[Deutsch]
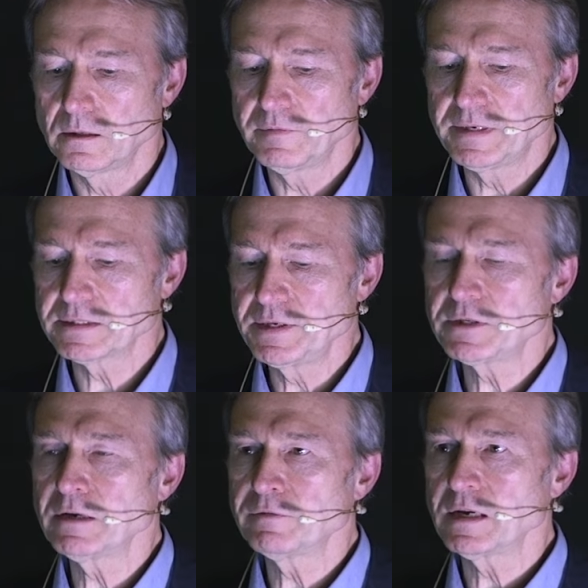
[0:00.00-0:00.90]
Wenn das
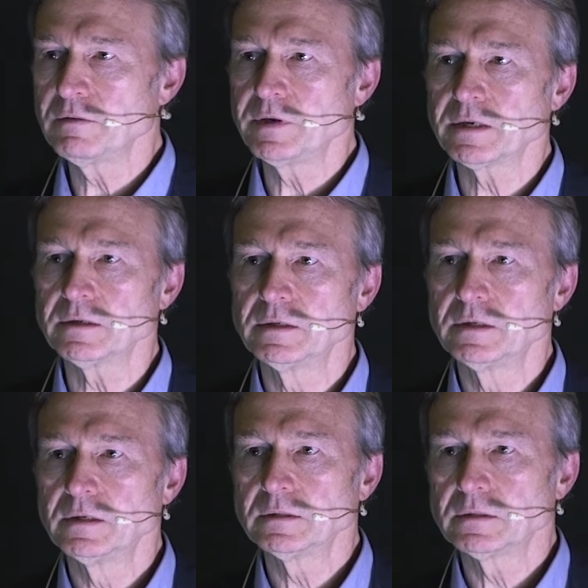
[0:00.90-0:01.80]
nicht der Fall wäre,
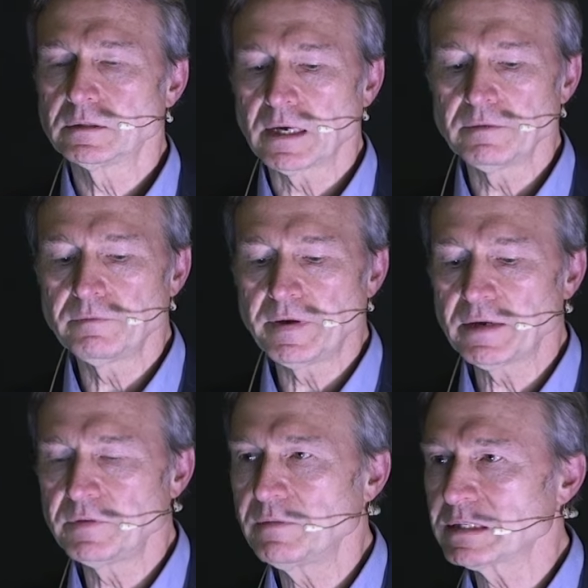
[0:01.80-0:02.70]
dann
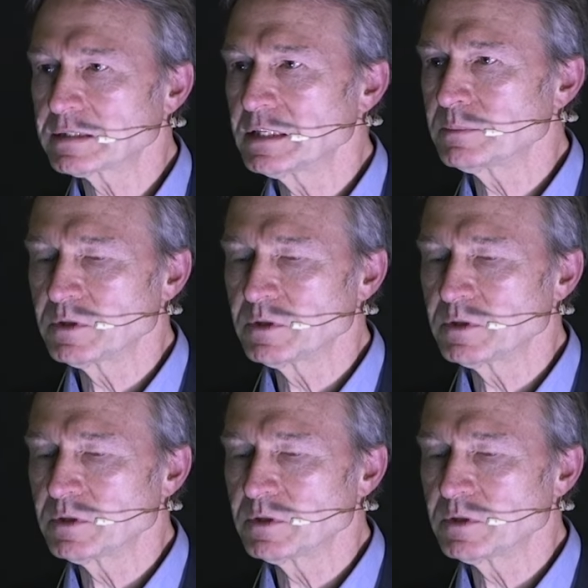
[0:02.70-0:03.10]
wären wir was ganz